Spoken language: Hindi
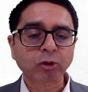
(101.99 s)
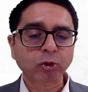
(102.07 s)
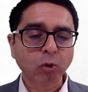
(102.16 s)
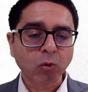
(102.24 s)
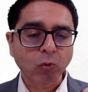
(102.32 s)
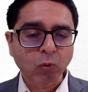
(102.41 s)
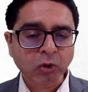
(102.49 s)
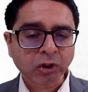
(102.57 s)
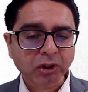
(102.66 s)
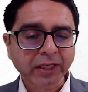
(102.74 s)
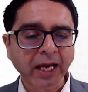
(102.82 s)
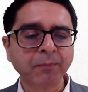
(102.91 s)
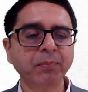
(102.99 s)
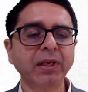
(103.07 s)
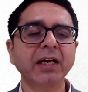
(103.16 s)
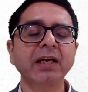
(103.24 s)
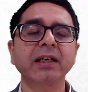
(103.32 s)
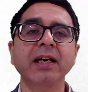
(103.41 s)
तो उस टाइम
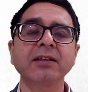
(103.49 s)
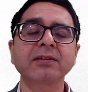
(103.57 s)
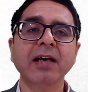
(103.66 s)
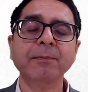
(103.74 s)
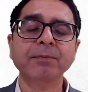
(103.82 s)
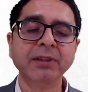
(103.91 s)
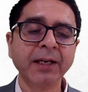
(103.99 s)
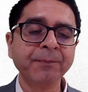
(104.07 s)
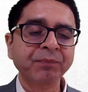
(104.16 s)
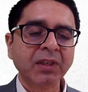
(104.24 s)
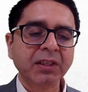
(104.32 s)
पीरियड के हिसाब से